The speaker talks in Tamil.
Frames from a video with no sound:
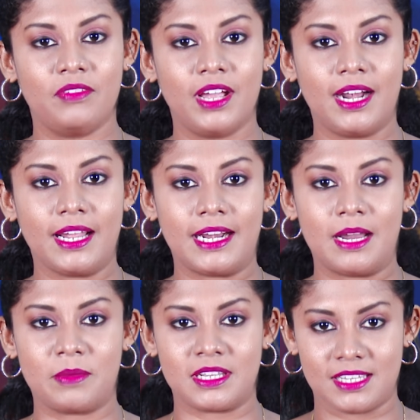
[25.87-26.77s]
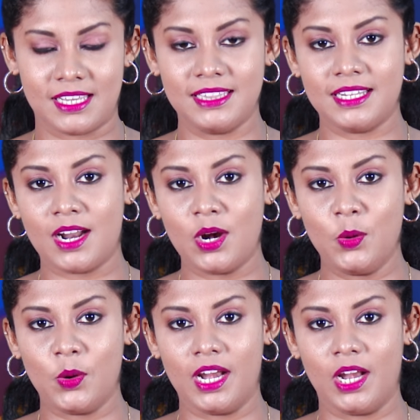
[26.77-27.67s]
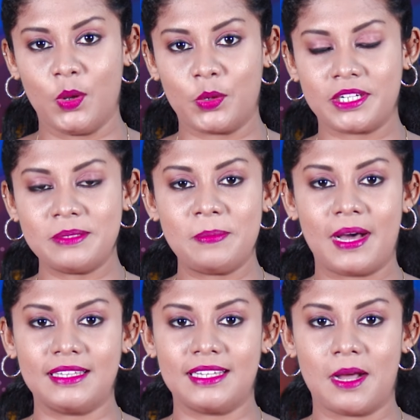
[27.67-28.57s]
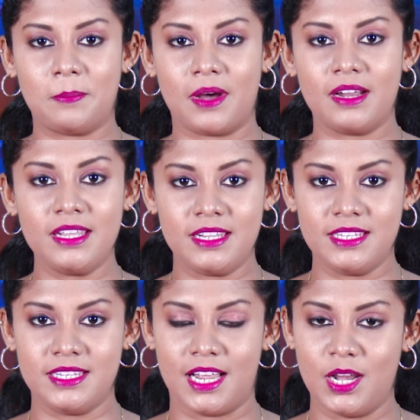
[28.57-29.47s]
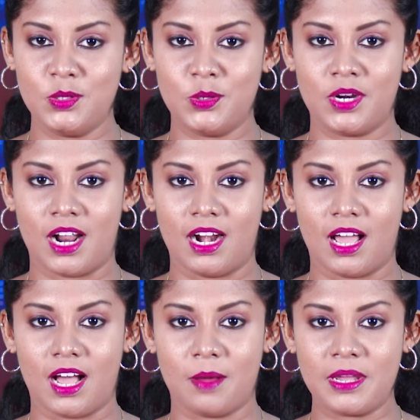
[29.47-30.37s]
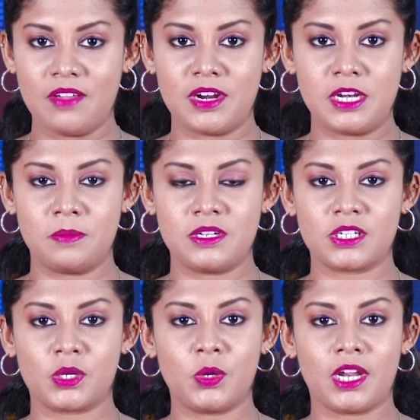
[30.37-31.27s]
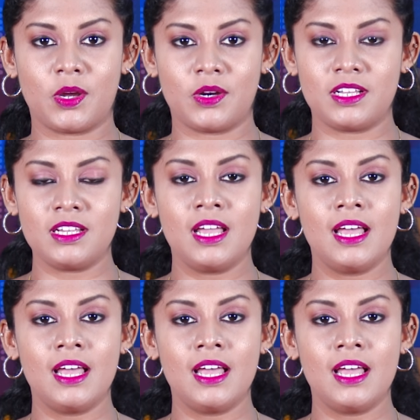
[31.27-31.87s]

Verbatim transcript: வியாழக்கிழமை இந்த நாள் உங்கள் எல்லோருக்கும் பாதுகாப்பான இனிய நல்லதொரு நாளாக அமைய வேண்டும் என்று கூறிக்கொண்டு